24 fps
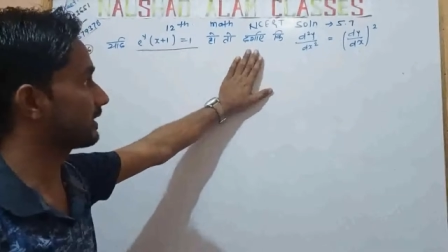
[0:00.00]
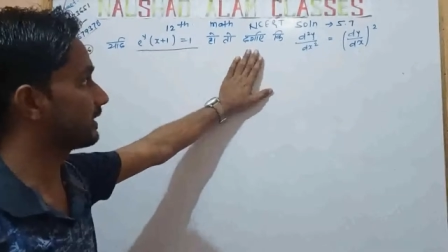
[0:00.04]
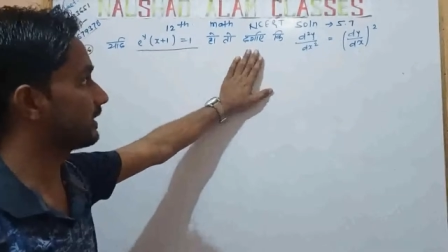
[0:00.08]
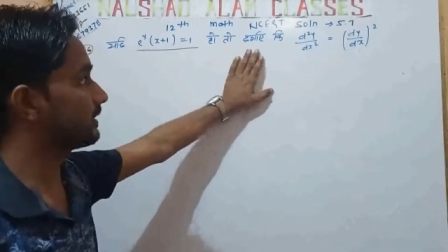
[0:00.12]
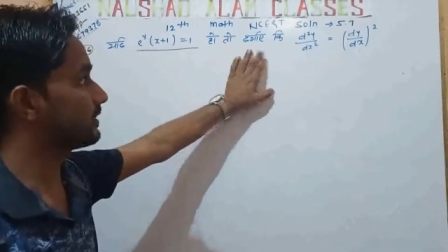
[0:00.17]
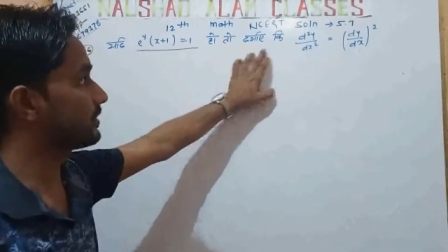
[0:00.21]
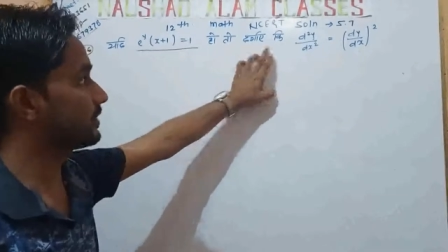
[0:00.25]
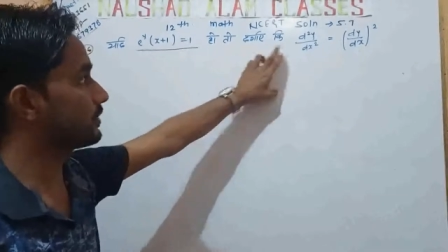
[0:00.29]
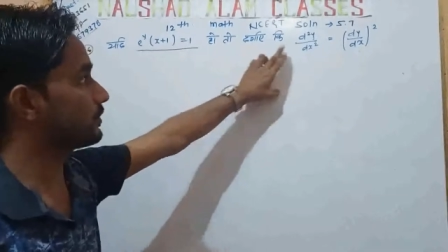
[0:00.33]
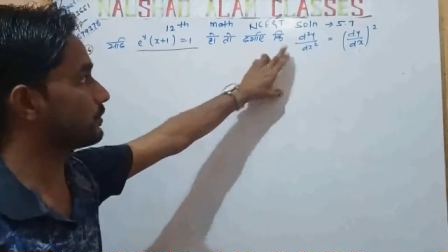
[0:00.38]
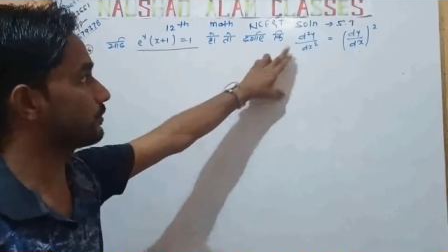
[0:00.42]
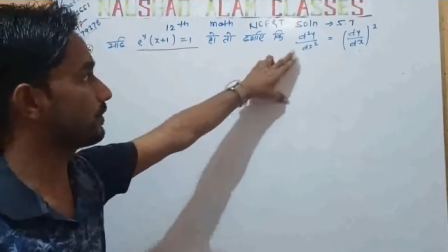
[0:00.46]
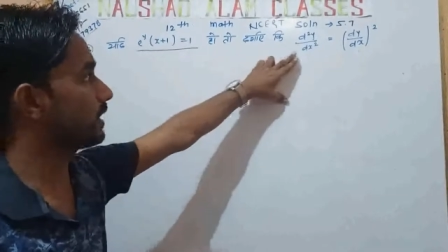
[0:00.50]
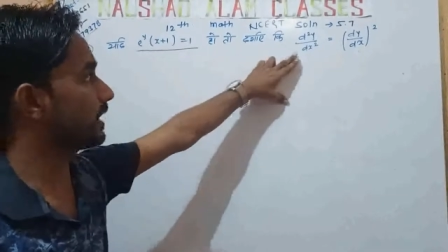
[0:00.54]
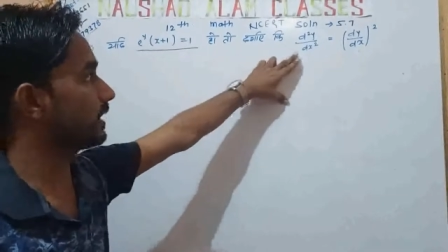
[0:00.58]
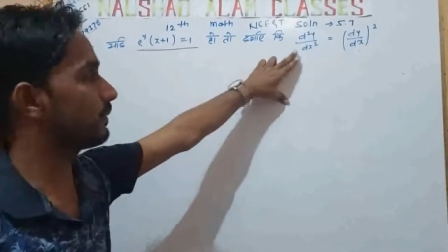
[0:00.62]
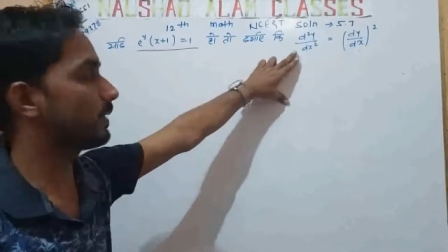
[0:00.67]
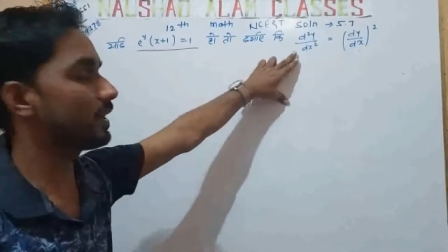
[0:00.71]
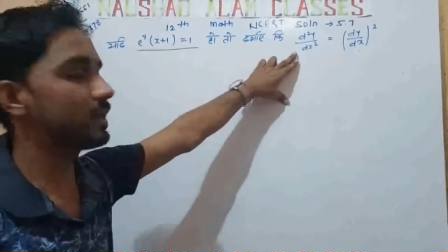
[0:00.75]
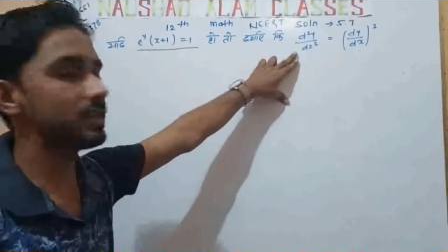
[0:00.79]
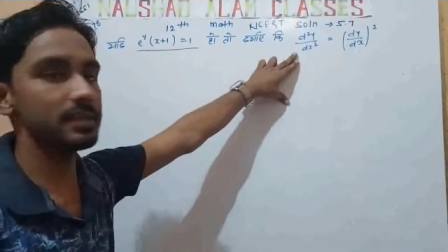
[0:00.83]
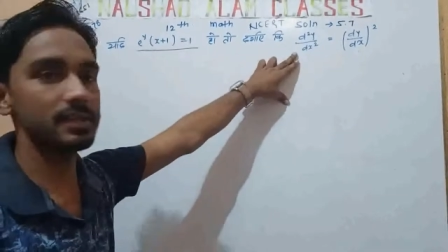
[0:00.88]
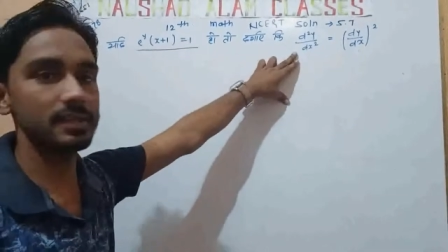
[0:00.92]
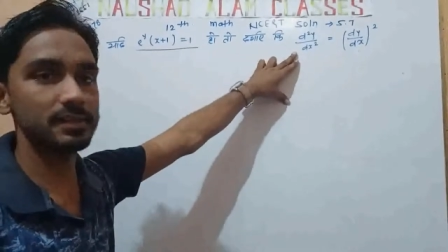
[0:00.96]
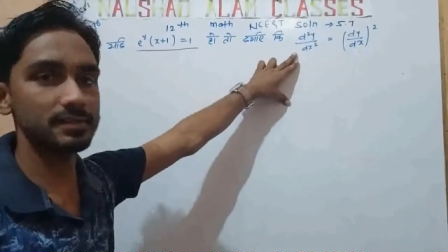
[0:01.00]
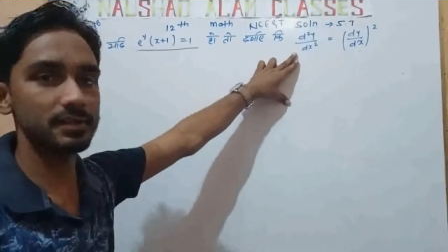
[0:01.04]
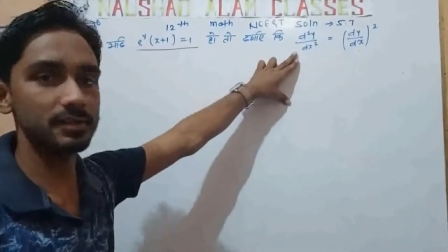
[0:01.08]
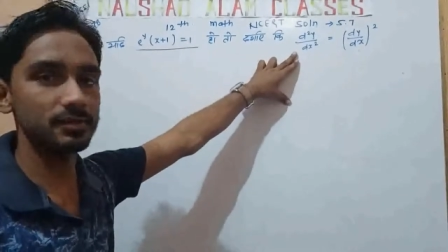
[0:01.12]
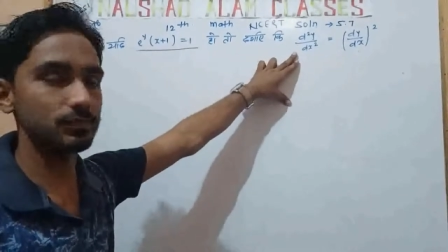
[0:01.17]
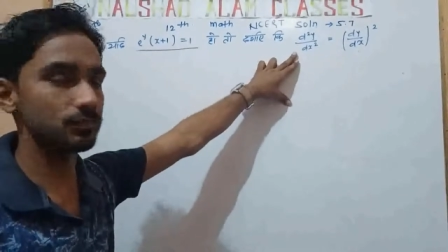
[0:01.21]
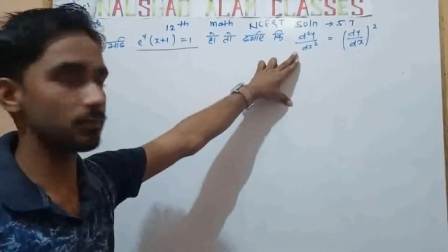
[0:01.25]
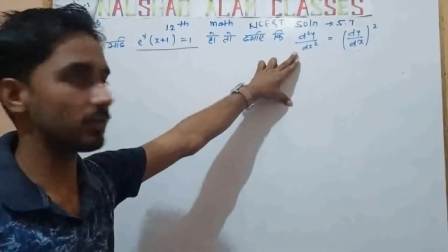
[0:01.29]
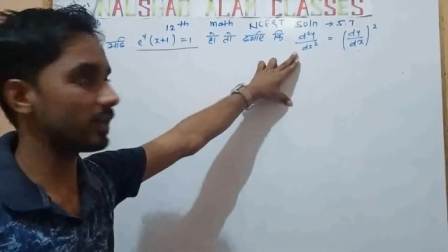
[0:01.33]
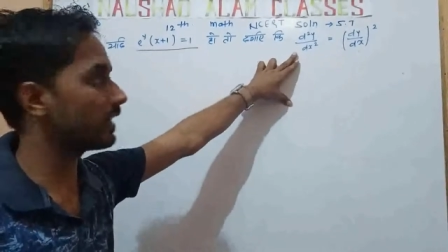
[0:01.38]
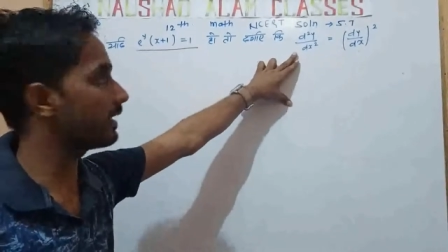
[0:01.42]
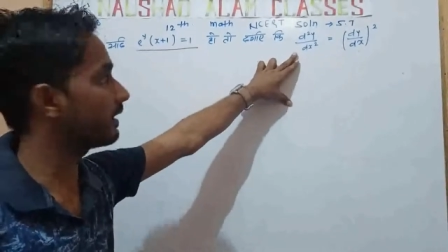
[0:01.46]
कि डी टू वाई बाई डी एक्स
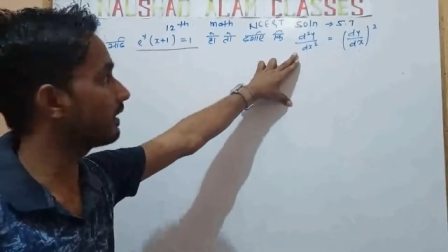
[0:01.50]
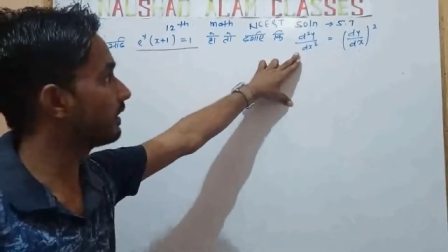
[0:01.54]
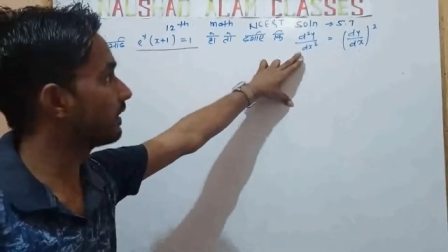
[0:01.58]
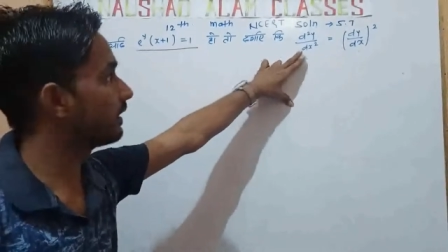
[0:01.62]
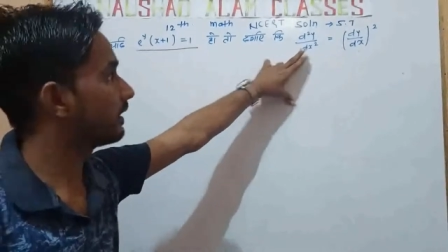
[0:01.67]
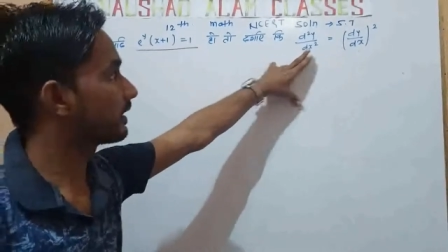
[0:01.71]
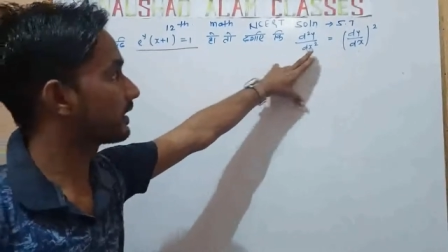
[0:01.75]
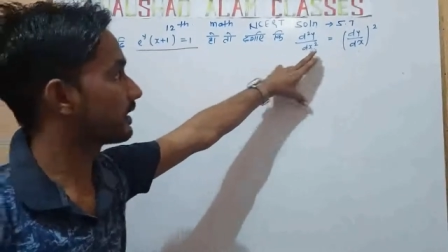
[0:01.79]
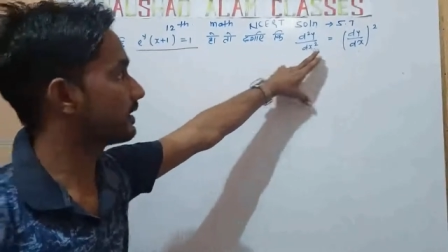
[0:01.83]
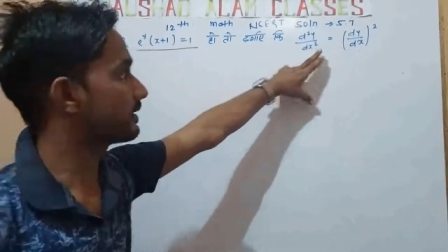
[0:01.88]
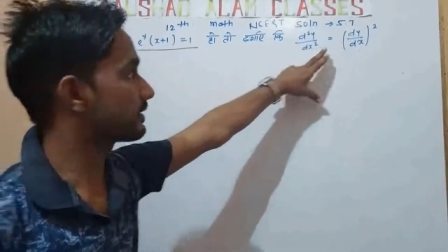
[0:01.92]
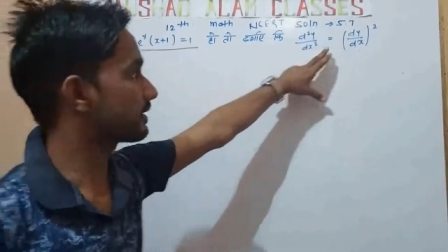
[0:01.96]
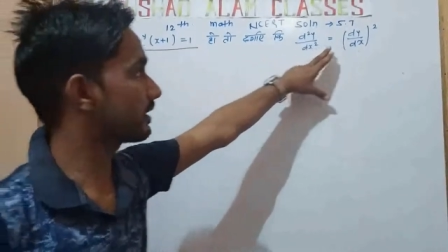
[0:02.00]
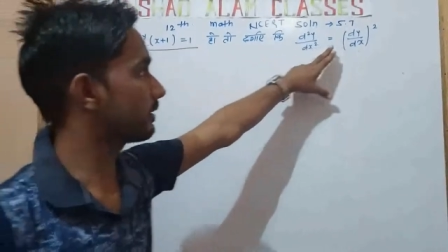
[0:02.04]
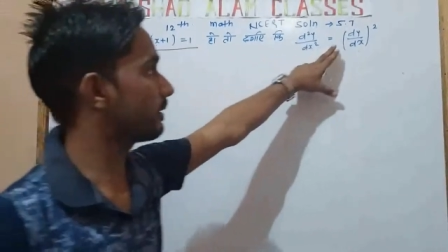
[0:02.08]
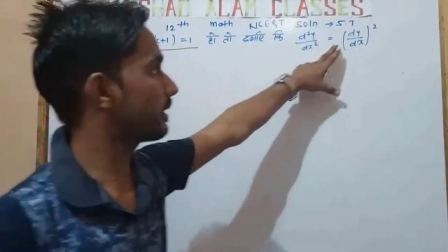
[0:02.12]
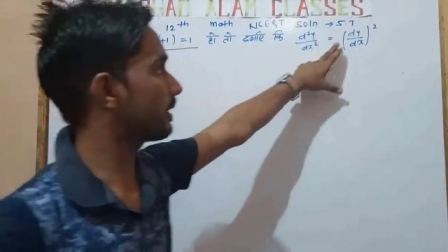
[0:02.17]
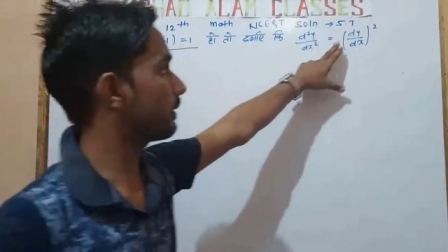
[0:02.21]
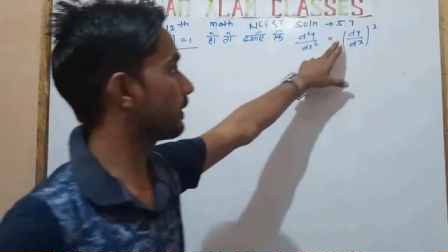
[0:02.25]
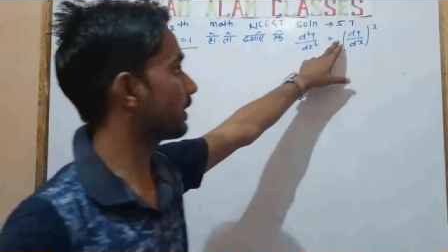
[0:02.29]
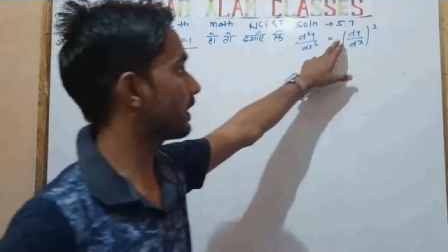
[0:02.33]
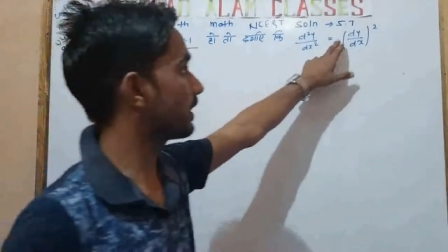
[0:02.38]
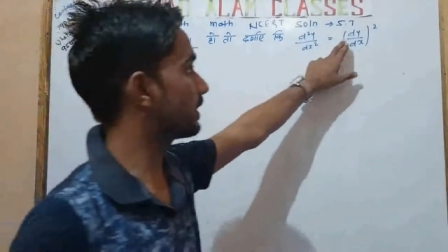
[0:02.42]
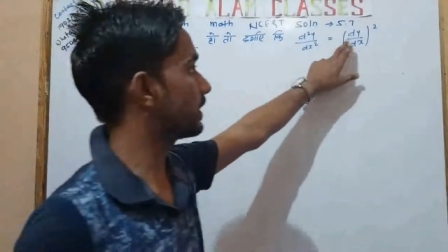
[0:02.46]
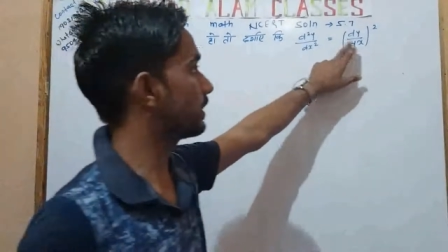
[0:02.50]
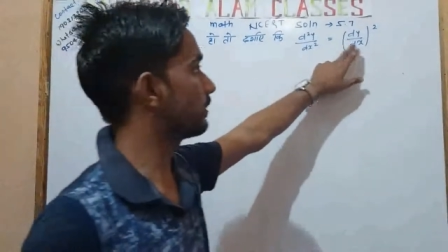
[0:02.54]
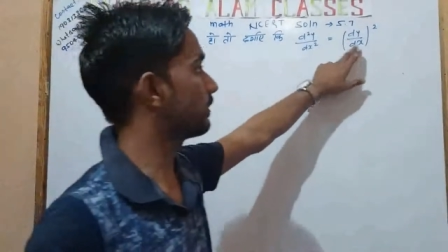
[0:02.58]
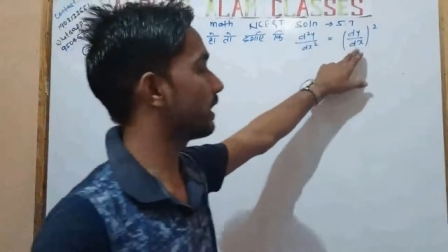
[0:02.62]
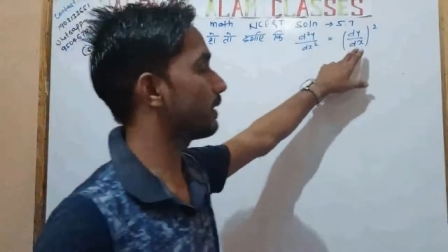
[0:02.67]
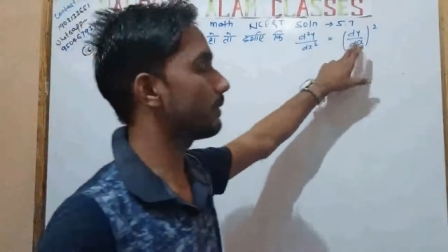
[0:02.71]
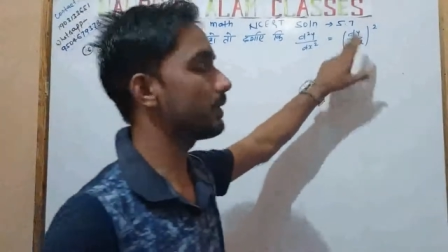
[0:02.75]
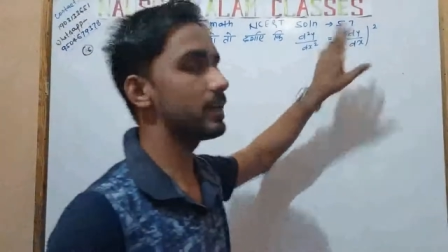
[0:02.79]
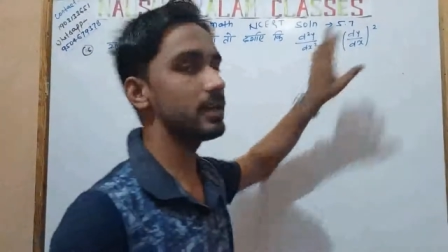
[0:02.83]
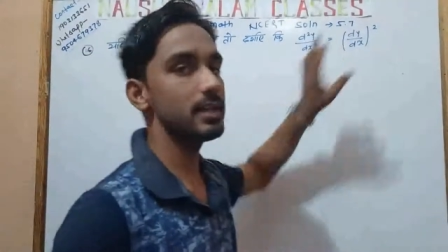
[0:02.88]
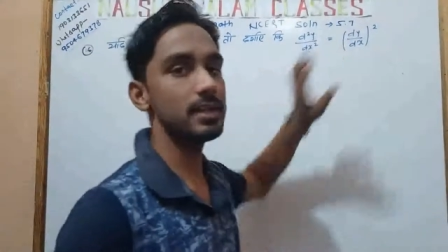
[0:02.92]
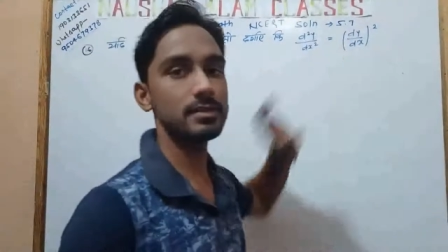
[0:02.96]
स्क्वायर किसके बराबर है डी वाई
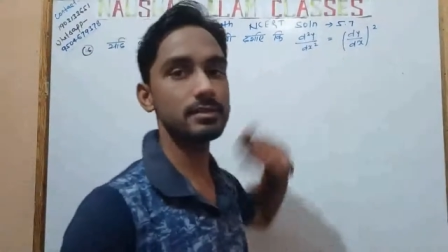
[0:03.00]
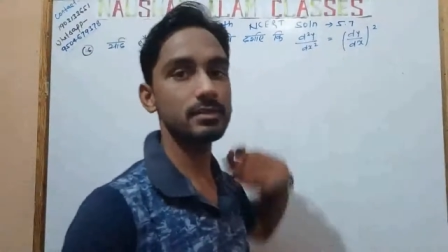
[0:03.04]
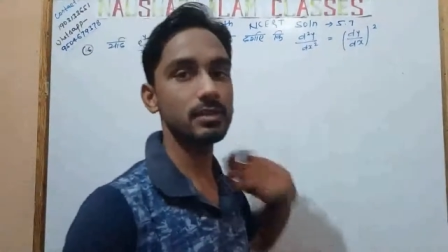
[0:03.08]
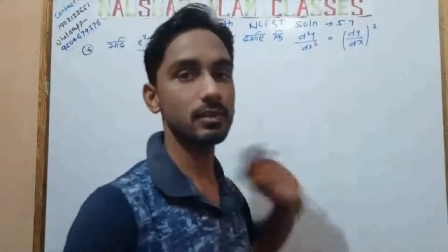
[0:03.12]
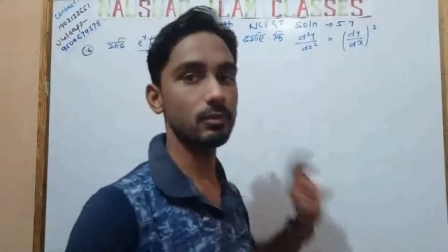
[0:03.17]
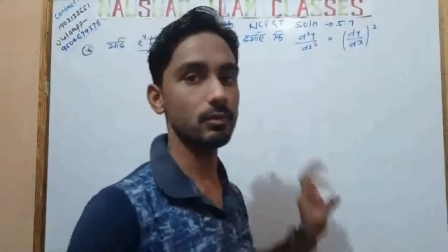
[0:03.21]
बाई डी एक्स का